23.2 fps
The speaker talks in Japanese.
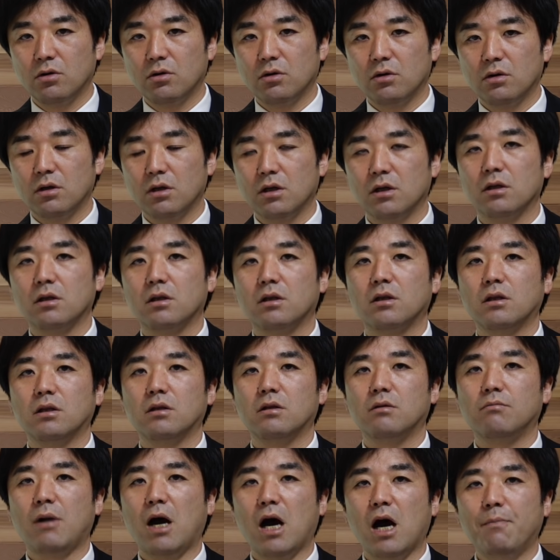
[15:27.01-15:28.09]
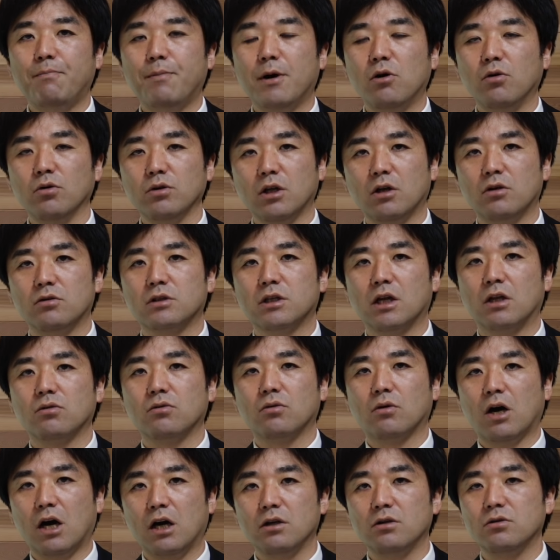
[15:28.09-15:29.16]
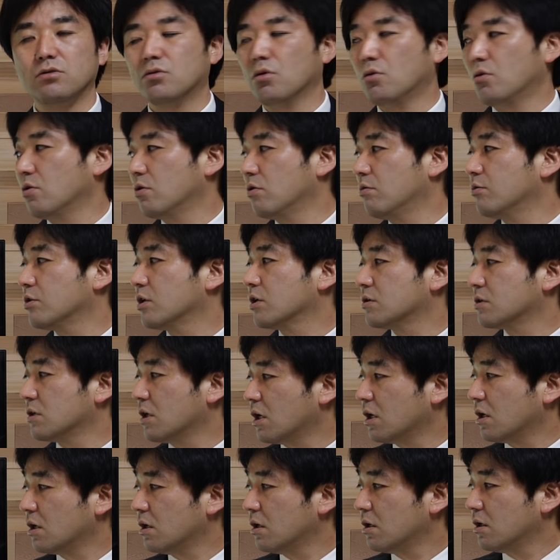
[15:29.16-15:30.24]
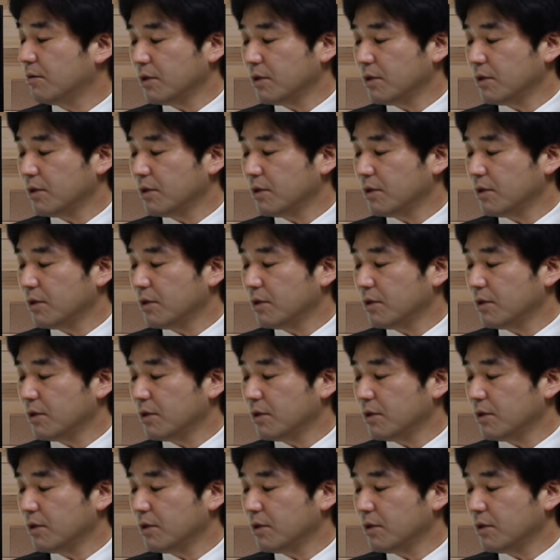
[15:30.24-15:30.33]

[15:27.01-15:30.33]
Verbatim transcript: えー、まあ、アパホテルさんとかああいうところもですね、